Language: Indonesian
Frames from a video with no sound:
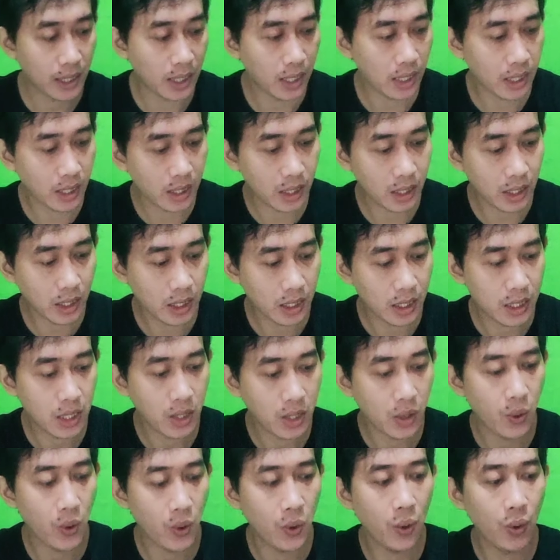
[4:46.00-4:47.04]
Nih ini
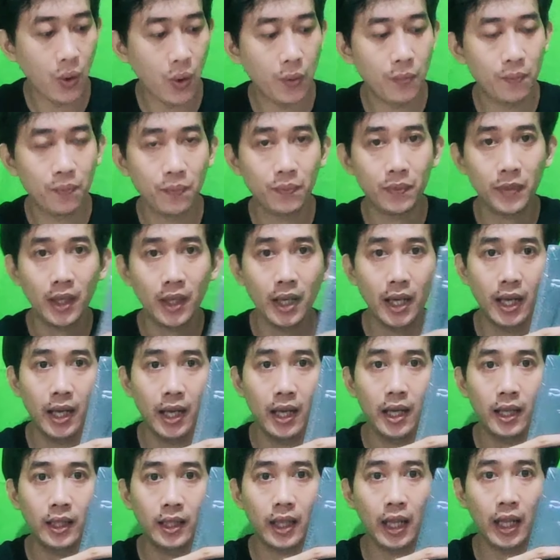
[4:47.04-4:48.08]
Dio.
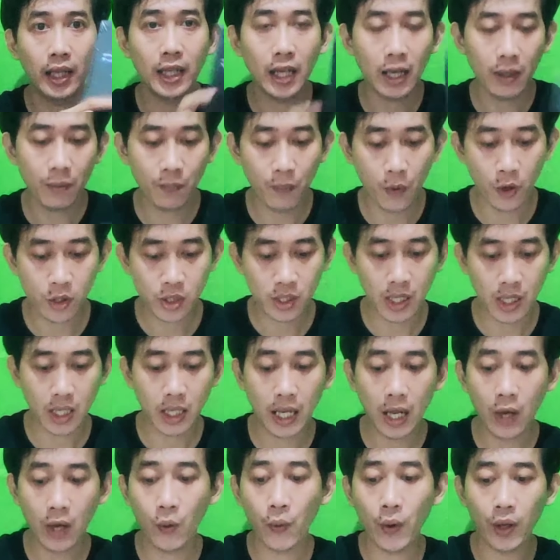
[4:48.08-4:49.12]
Tadi yang poster
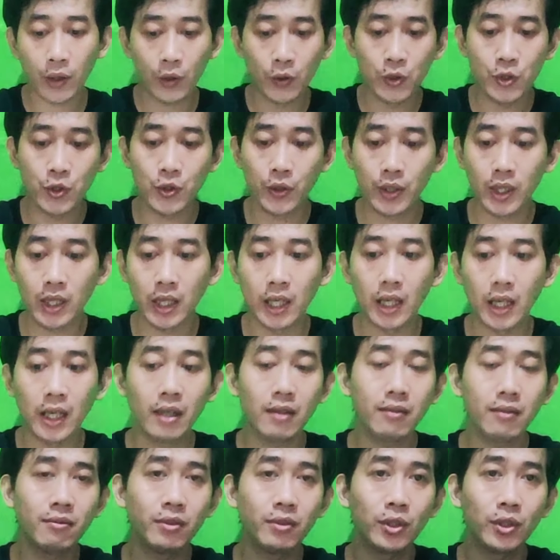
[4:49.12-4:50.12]
yang gue tunjukin.